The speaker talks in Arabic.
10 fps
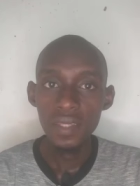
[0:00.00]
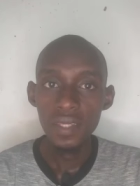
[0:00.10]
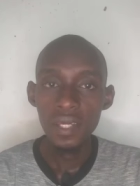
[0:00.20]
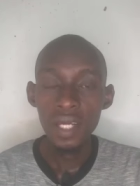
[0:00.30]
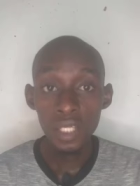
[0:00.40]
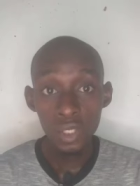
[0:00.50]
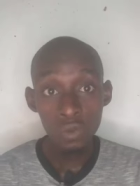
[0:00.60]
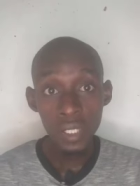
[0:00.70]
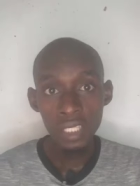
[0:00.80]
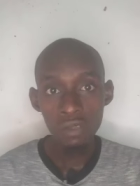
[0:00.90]

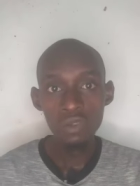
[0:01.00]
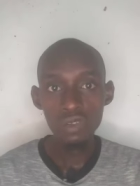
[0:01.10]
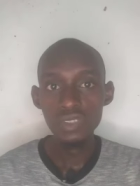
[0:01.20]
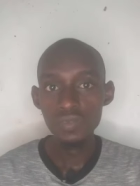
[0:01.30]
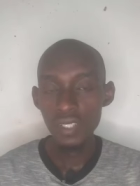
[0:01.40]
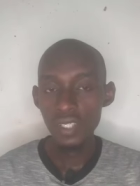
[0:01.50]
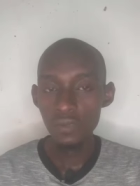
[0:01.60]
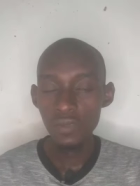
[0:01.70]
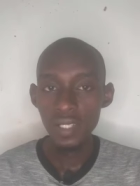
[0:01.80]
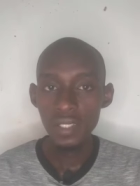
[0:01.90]
العنوان أو نخش في
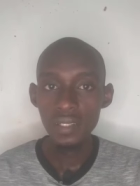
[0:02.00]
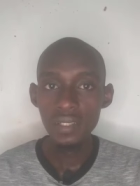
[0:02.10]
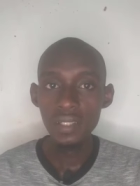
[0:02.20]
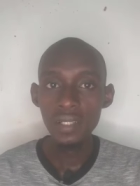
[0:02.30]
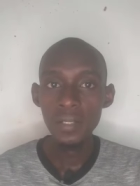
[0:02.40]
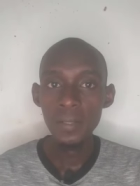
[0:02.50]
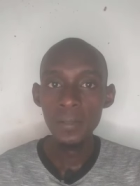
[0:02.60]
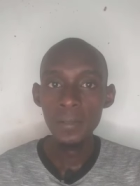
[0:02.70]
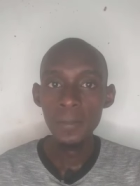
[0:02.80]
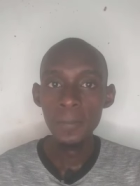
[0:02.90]
العنوان
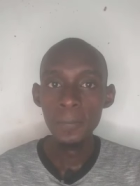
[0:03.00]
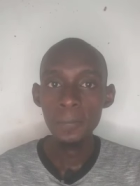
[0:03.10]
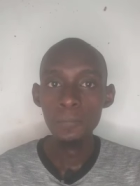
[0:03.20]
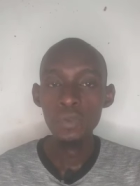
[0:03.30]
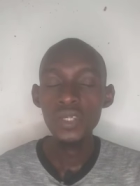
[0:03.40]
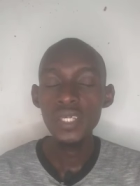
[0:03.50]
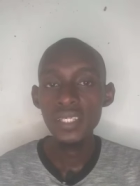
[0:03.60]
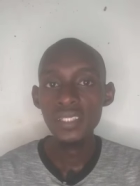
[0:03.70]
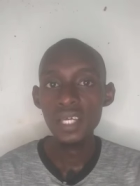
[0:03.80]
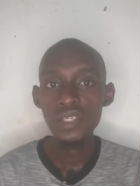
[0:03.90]
ممكن
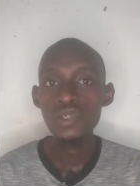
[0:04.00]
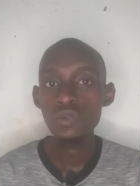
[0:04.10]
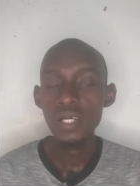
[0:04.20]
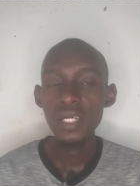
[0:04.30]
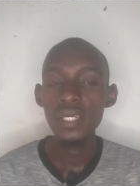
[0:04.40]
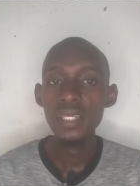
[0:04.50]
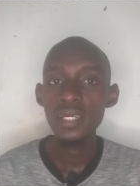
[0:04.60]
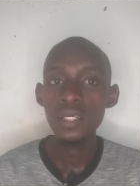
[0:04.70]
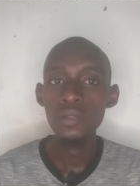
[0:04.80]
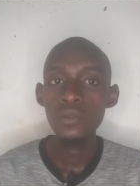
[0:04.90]
نسأل سؤال
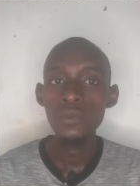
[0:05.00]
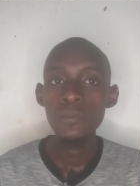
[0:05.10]
أنه